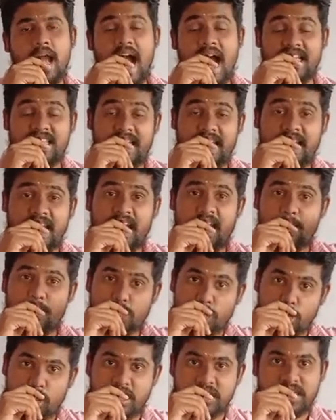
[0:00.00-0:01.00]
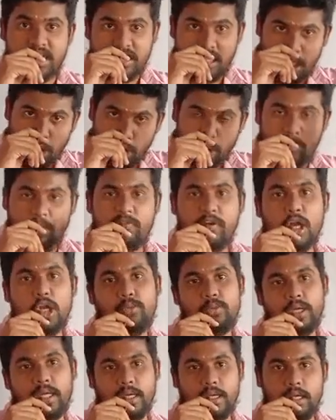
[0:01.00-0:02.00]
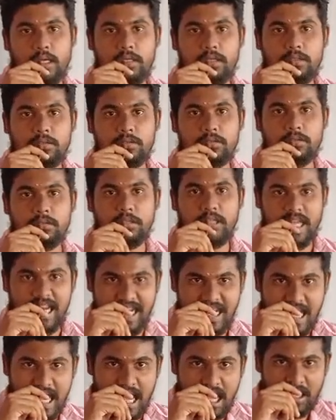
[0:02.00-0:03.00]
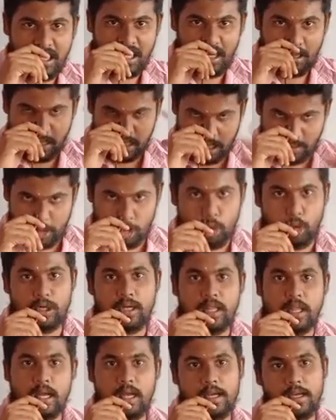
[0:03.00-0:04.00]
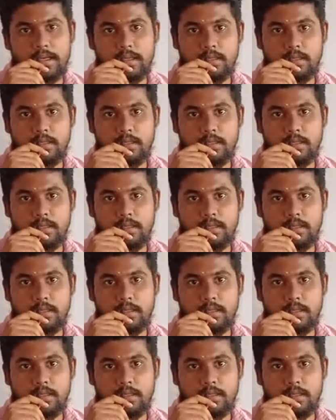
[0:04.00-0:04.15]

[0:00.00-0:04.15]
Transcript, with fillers: அதர் அகாடமி ஸ்டூடெண்ட்ஸாக இருந்தாலும் யூடியூப்பை ஃபாலோ பண்ணுங்கள் எல்லோரும் இங்கே இங்கே நமக்கு ஒன்று தான்